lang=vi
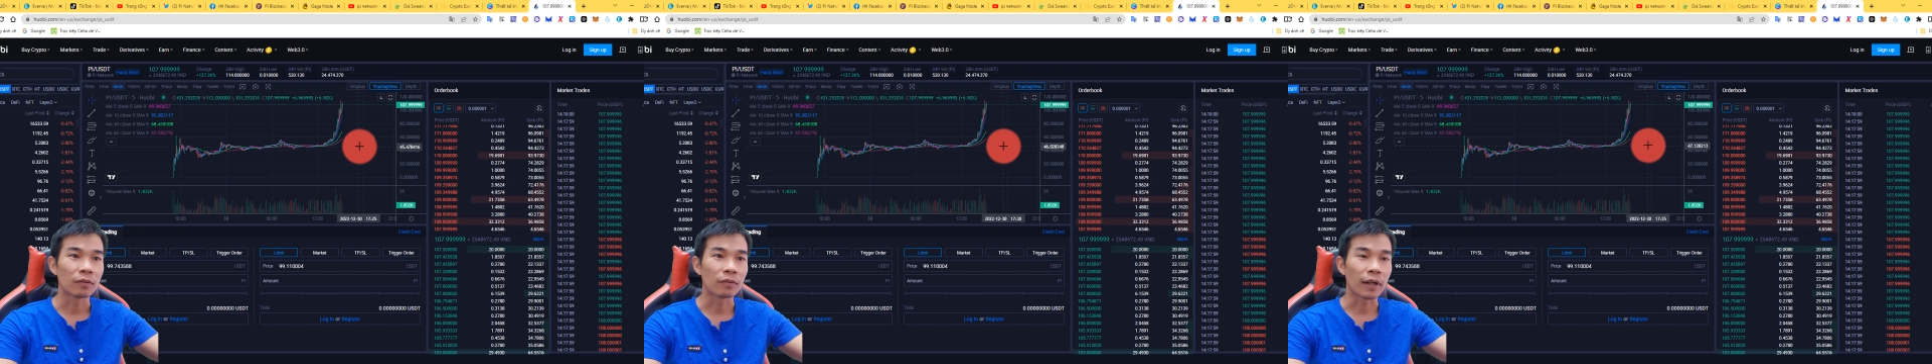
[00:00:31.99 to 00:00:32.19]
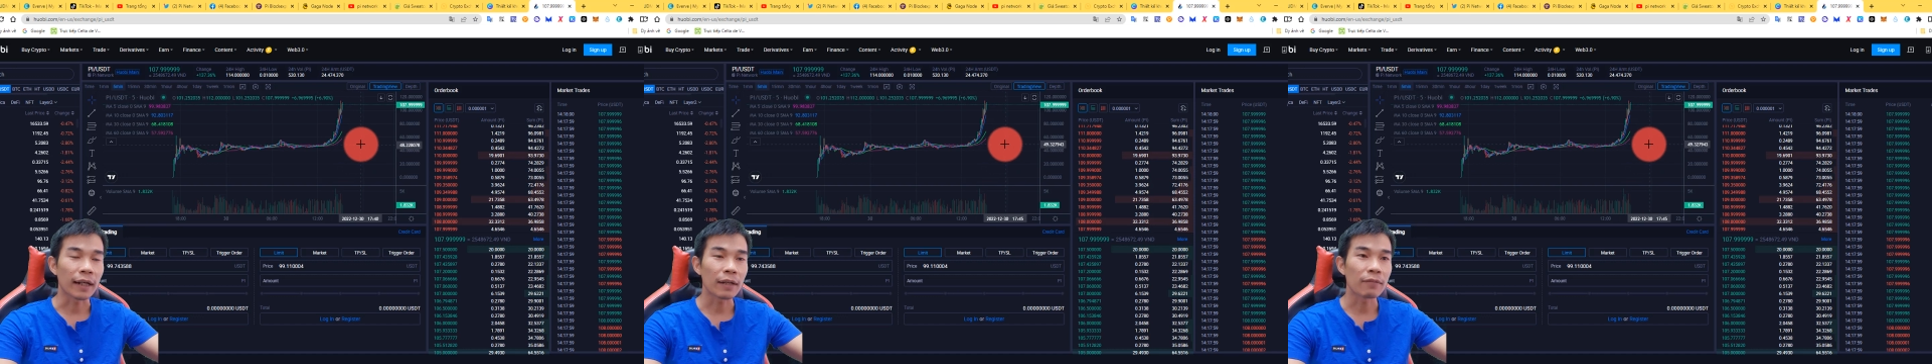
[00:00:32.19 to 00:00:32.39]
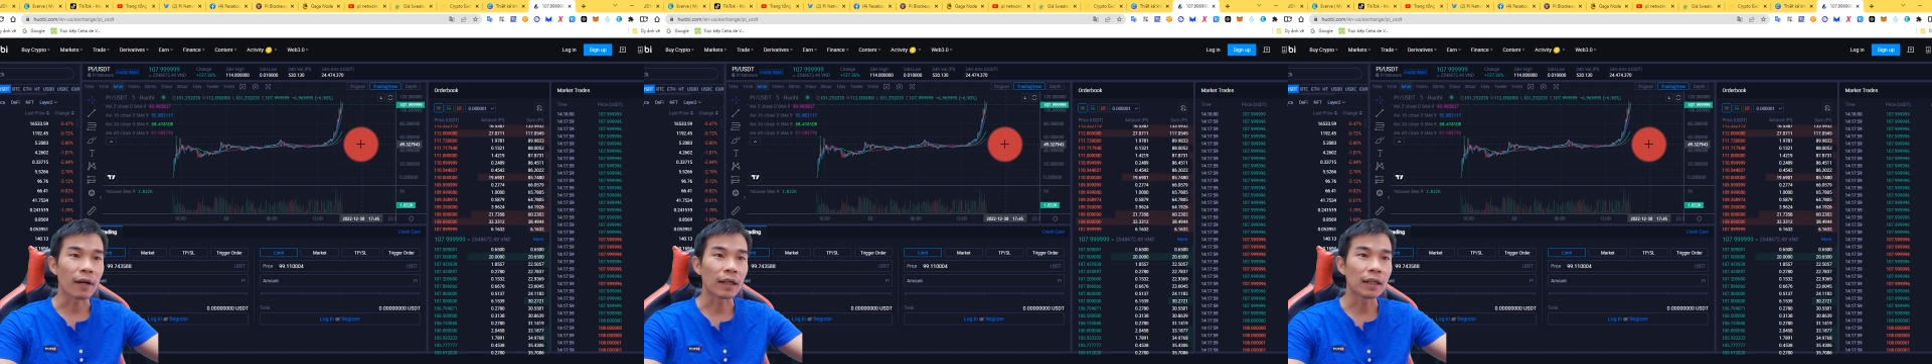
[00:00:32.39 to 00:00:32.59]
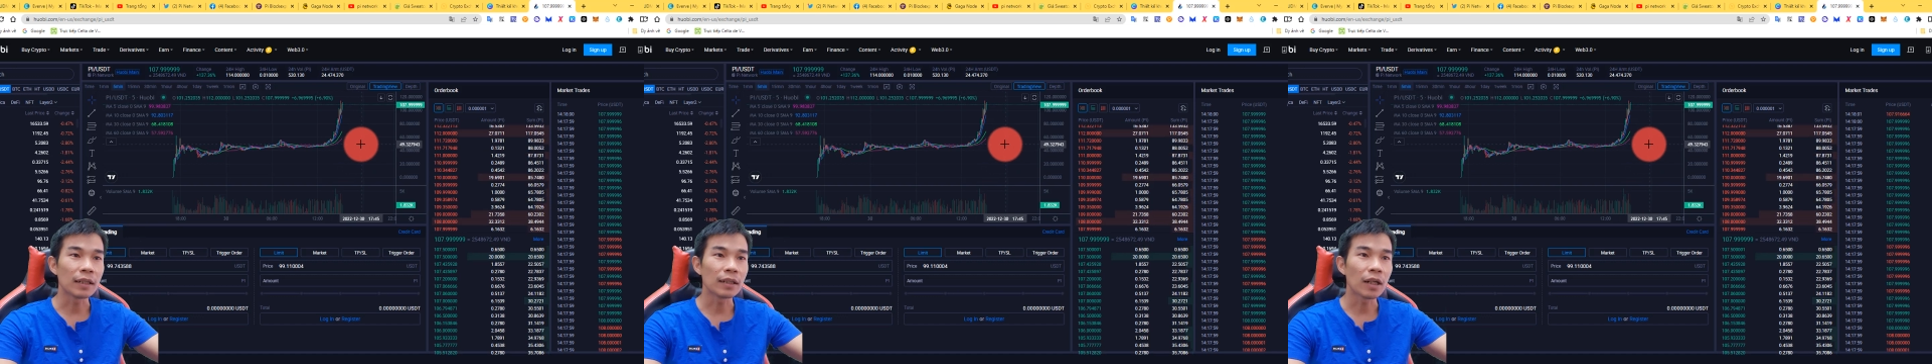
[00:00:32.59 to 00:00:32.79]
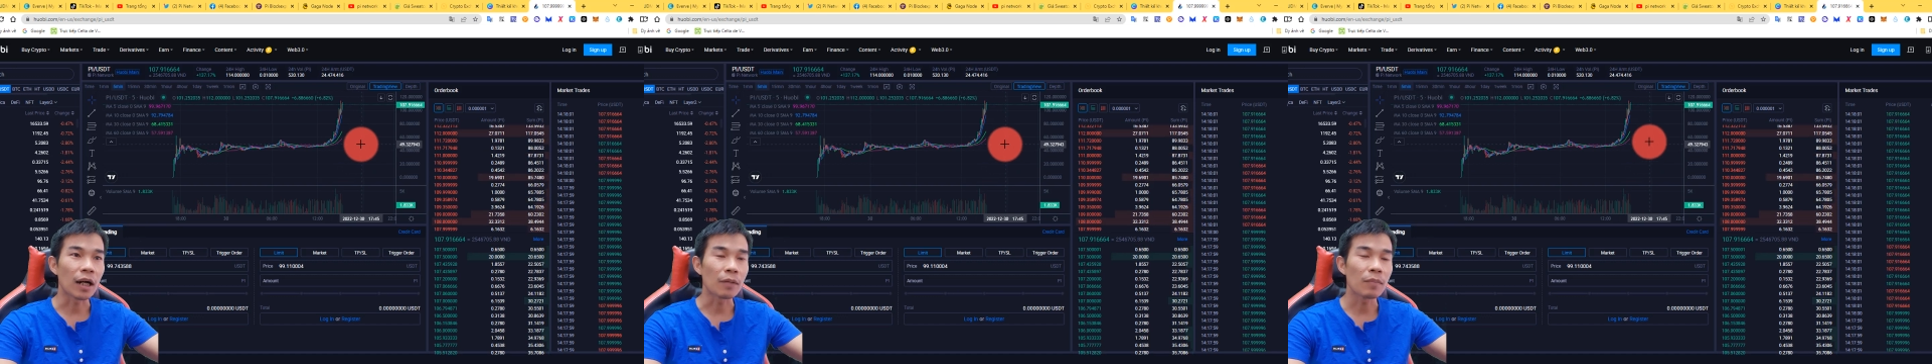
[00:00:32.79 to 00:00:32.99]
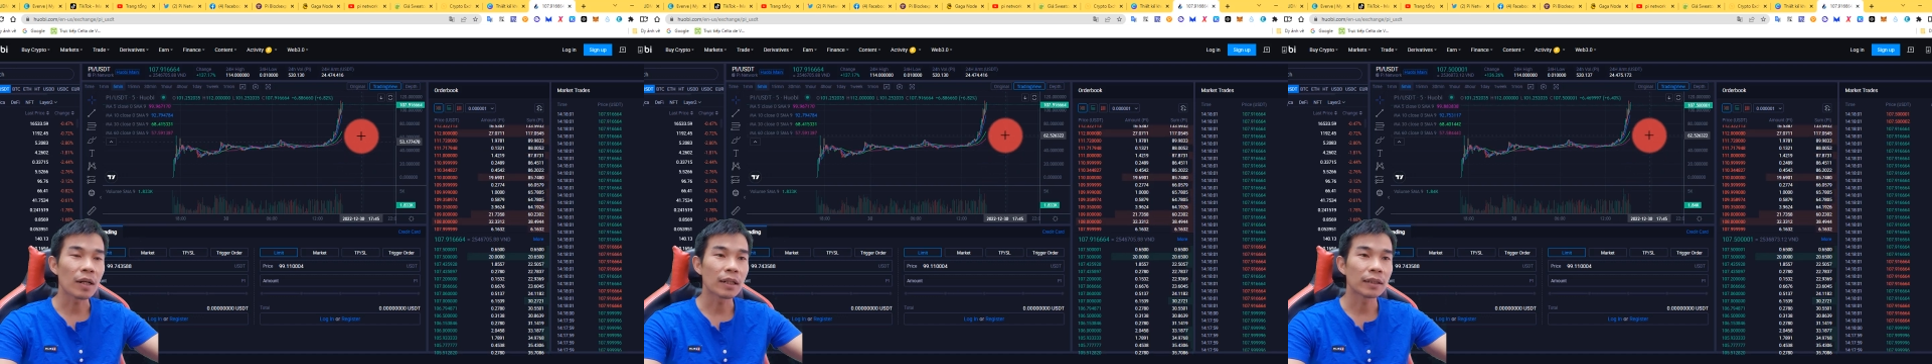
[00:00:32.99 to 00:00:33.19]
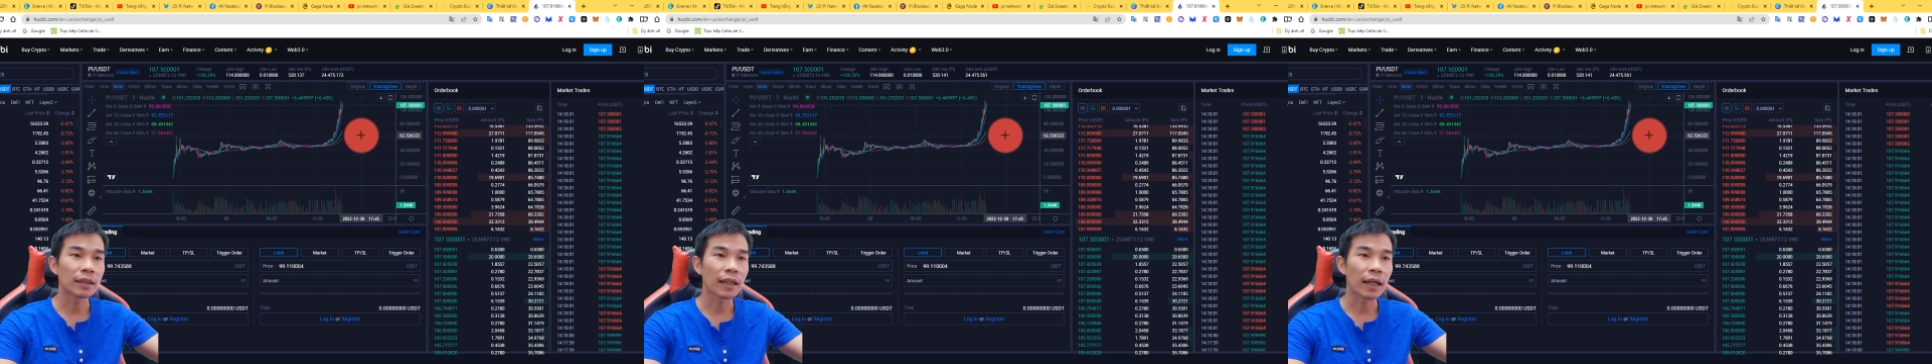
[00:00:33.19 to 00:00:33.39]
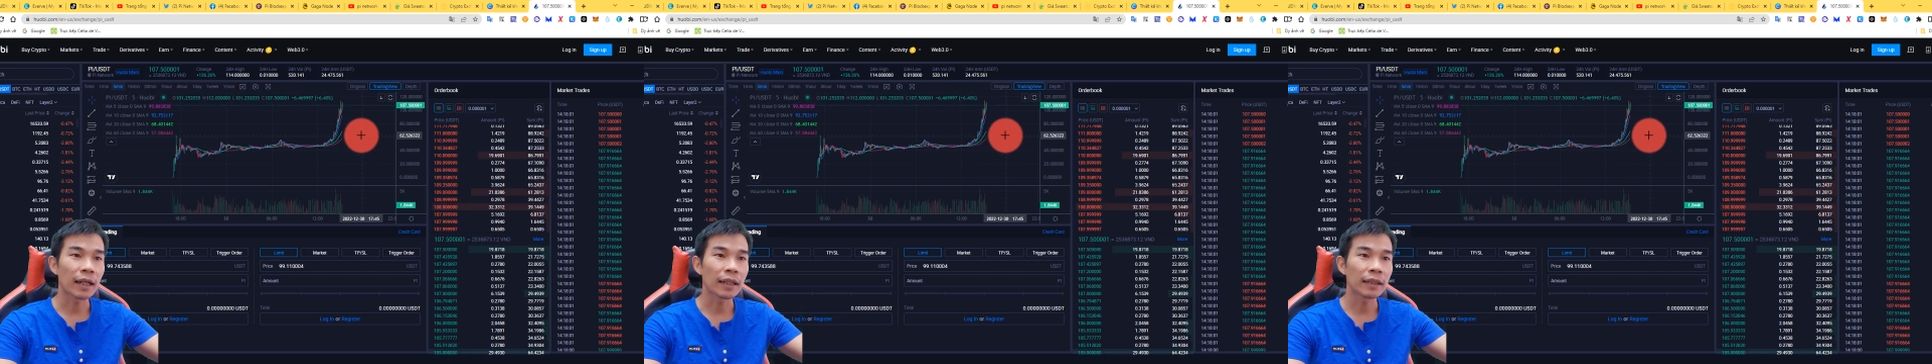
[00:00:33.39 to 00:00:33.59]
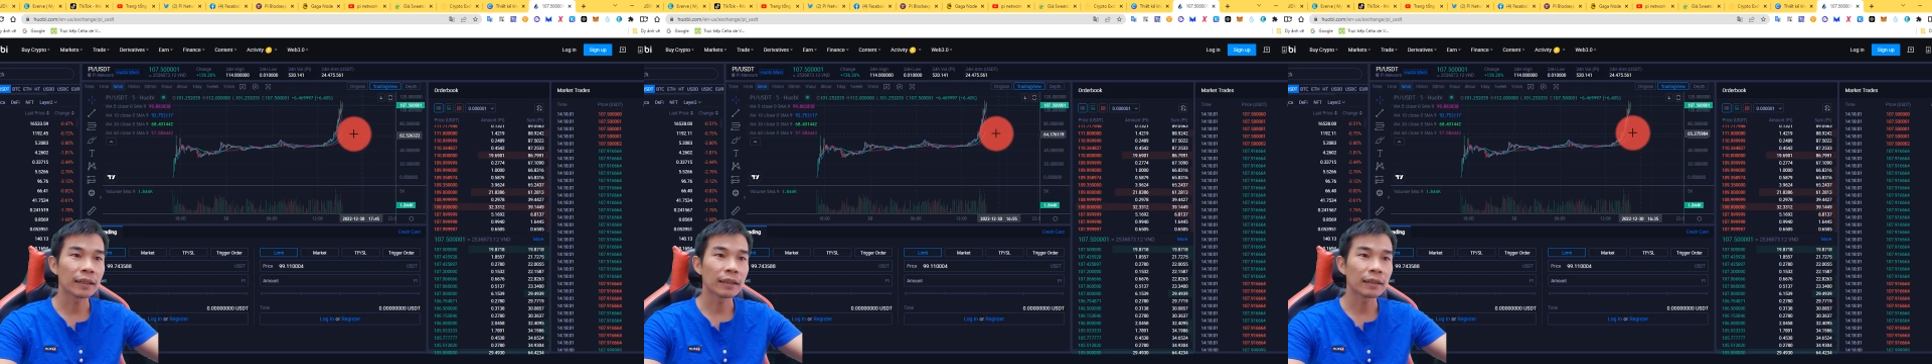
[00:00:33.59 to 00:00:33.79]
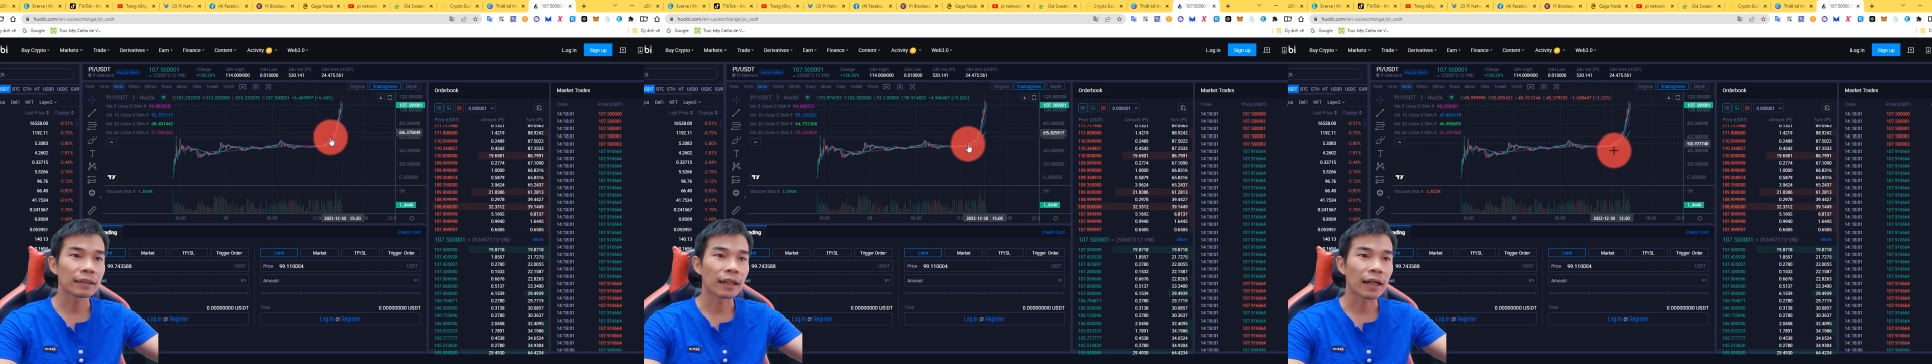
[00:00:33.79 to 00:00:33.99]
Và cái phản ứng ở bên
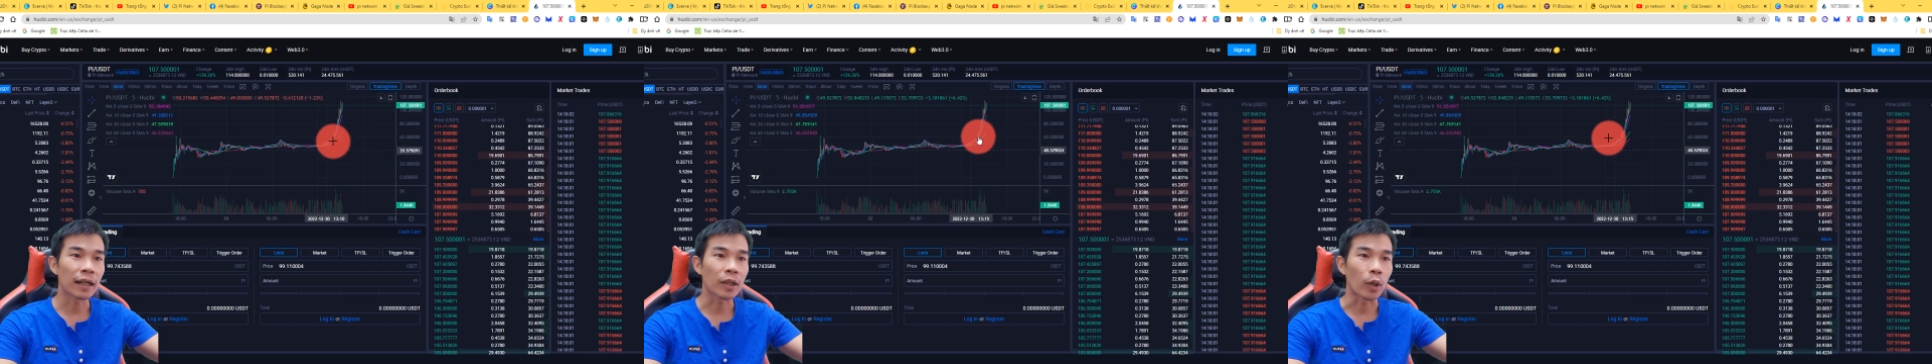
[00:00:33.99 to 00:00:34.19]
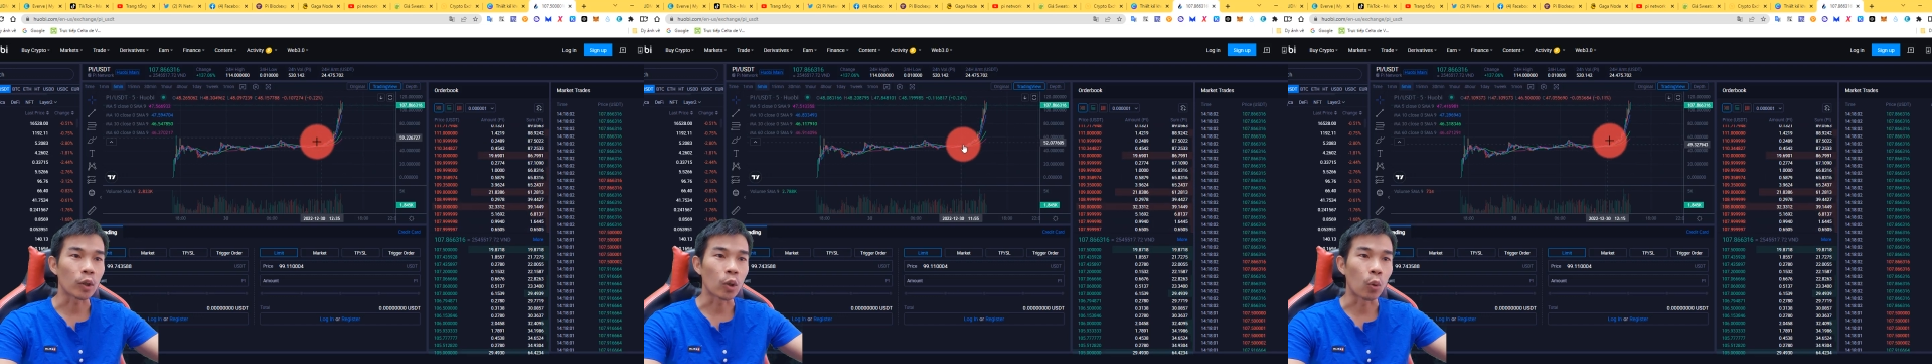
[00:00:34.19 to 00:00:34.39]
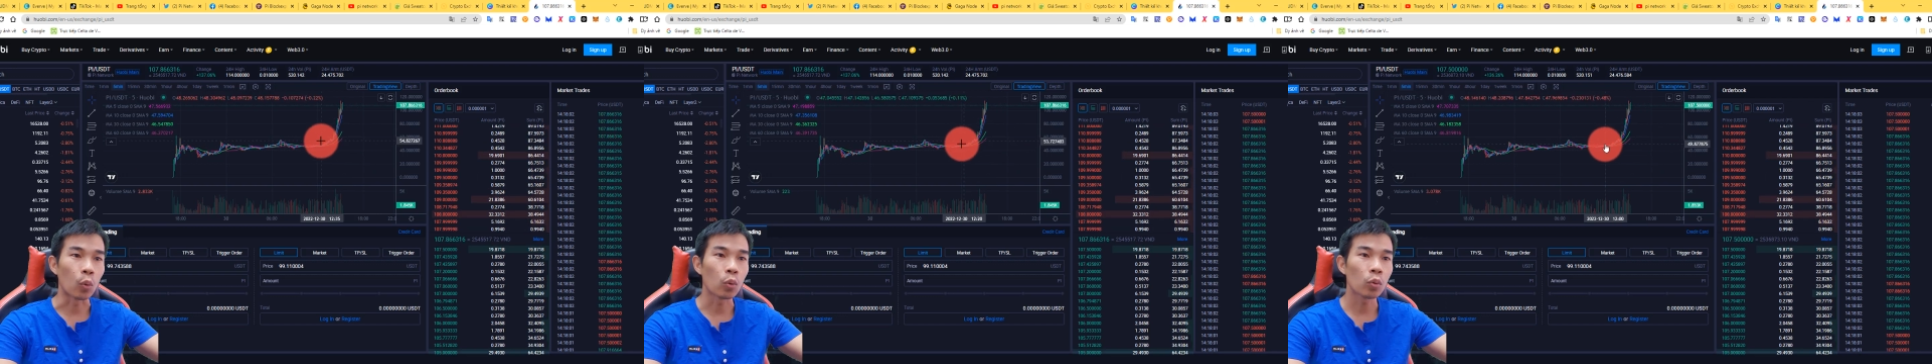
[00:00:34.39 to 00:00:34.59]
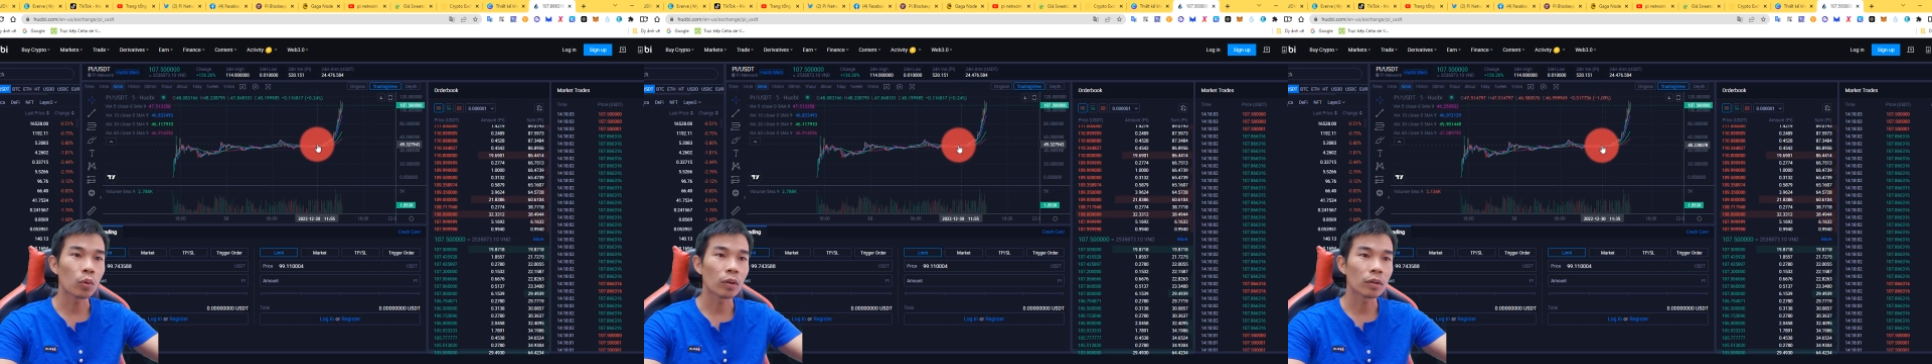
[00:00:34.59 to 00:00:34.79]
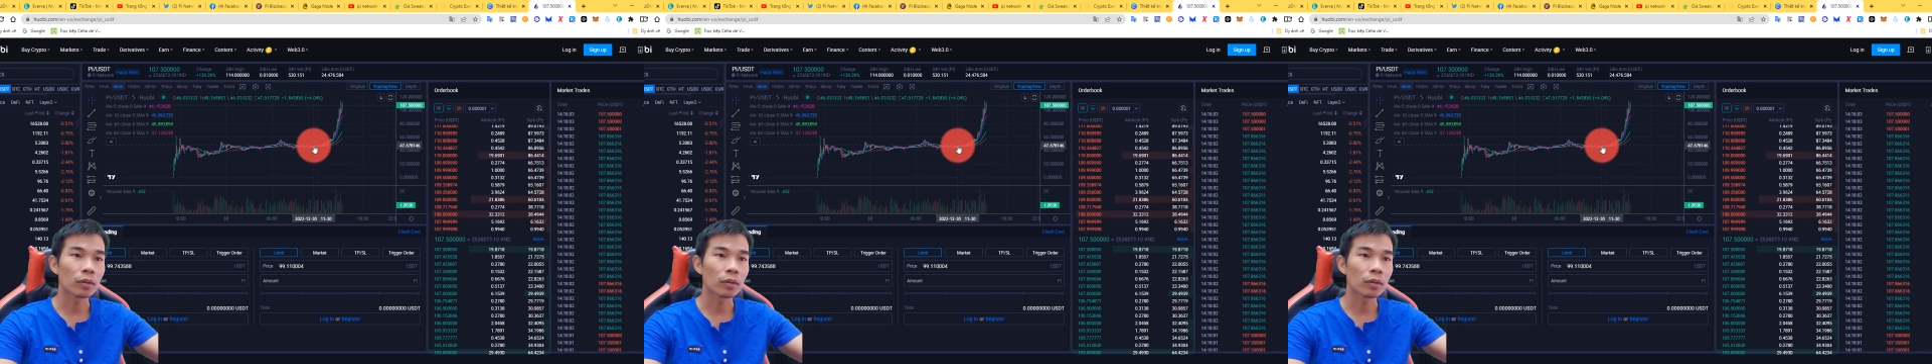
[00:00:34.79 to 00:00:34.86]
cái đội ngũ